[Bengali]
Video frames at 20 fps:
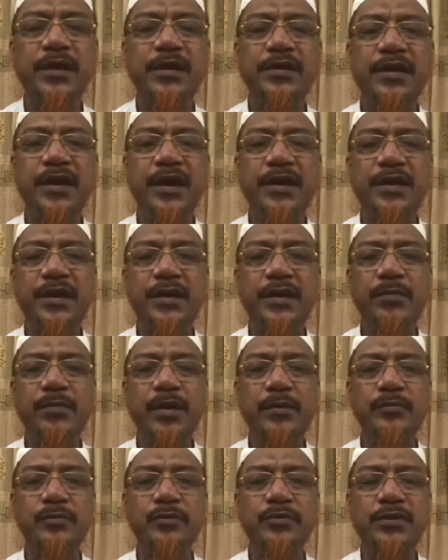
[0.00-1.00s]
ইয়াহিয়া
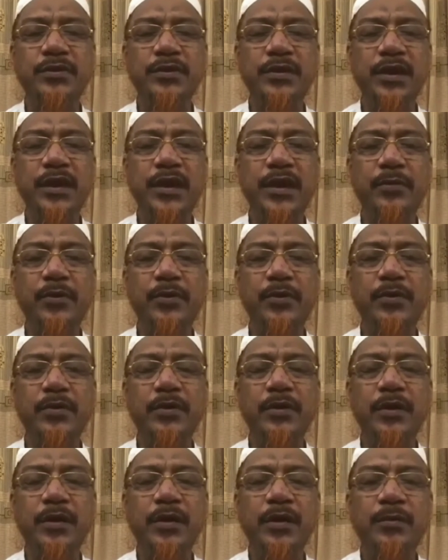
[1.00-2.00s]
মাহমুদ এবং
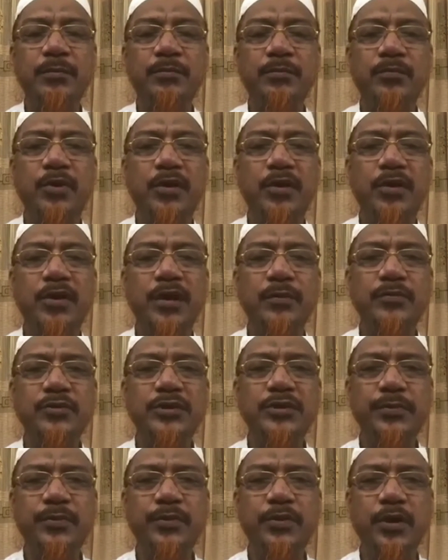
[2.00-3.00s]
মরানা
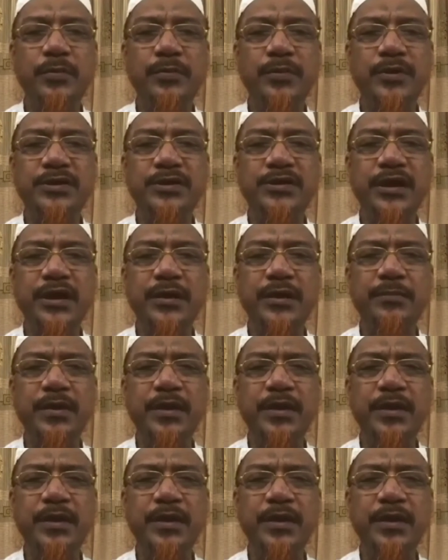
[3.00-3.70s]
মুজিবুর রহমান সাহেব